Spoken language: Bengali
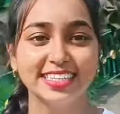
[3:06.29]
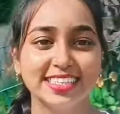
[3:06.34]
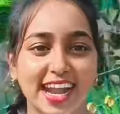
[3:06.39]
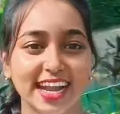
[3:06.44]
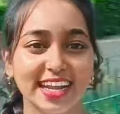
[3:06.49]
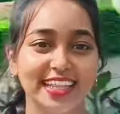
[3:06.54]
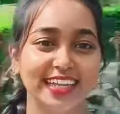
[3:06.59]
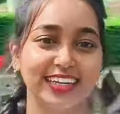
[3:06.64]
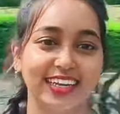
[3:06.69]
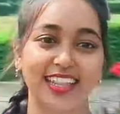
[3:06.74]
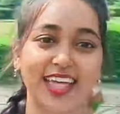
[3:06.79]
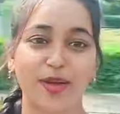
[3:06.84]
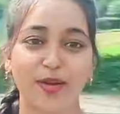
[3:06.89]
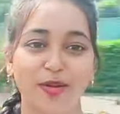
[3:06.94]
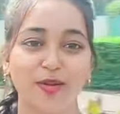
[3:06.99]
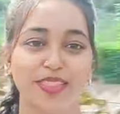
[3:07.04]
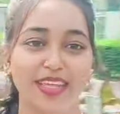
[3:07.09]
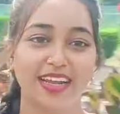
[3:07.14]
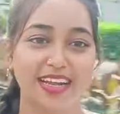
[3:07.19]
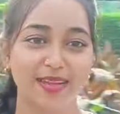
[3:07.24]
চারিদিকটা
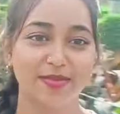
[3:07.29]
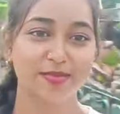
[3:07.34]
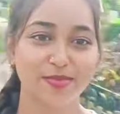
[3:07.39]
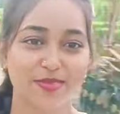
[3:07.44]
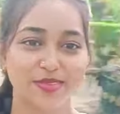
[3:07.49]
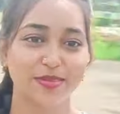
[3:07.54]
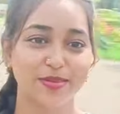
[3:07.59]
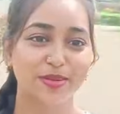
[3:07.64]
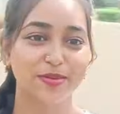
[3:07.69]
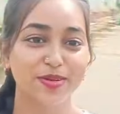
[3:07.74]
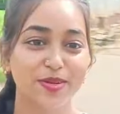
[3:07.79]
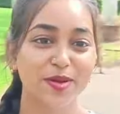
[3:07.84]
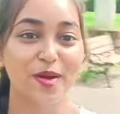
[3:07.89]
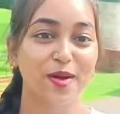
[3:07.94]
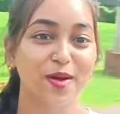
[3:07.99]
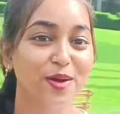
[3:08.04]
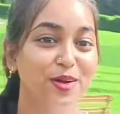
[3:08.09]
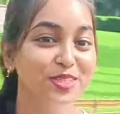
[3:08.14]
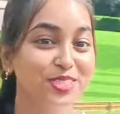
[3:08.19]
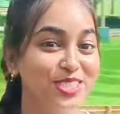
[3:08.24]
দেখো দেখলেই বুঝতে পারবে মানে
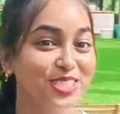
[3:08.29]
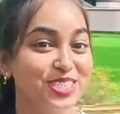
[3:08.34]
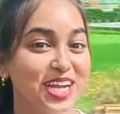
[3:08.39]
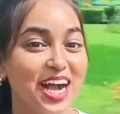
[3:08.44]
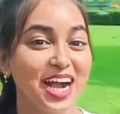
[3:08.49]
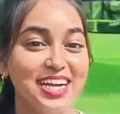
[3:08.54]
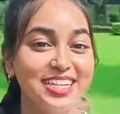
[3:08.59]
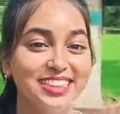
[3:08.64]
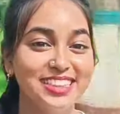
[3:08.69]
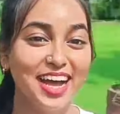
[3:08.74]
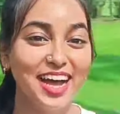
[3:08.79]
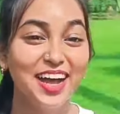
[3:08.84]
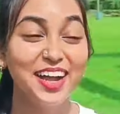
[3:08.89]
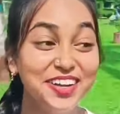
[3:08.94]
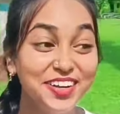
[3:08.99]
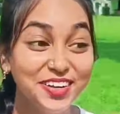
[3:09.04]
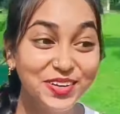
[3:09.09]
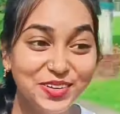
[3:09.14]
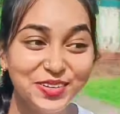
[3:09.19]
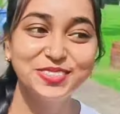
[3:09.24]

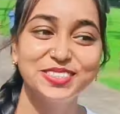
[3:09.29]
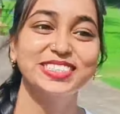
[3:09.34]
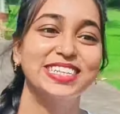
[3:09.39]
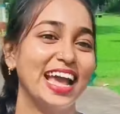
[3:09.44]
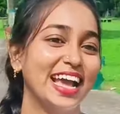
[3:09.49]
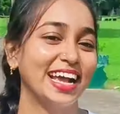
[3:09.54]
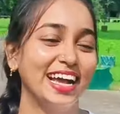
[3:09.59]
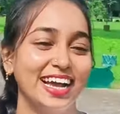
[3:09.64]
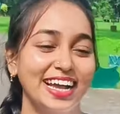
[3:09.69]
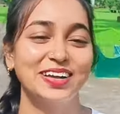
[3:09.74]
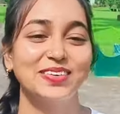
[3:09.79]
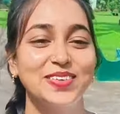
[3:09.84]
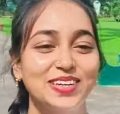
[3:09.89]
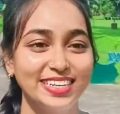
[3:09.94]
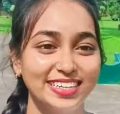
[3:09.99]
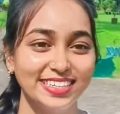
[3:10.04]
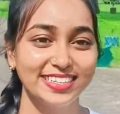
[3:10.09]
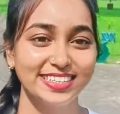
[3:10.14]
অসাধারণ জায়গা একেবারে